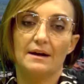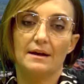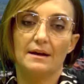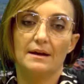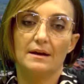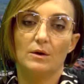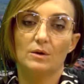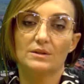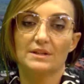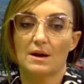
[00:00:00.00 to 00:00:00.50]

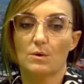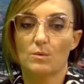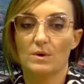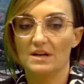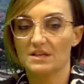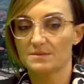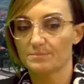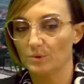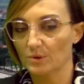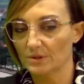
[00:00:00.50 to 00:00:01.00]
eh, oltre a
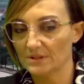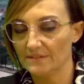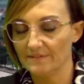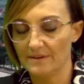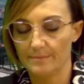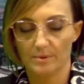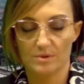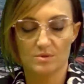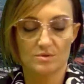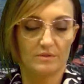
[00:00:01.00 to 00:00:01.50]
quelle
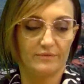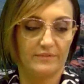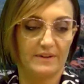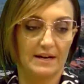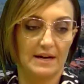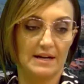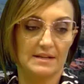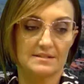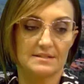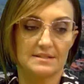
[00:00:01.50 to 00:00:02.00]
sportive posso
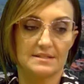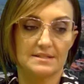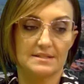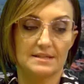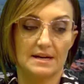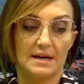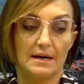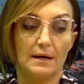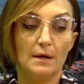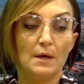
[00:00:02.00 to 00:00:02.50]
fare la
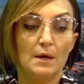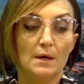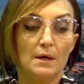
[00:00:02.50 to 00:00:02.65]
stessa,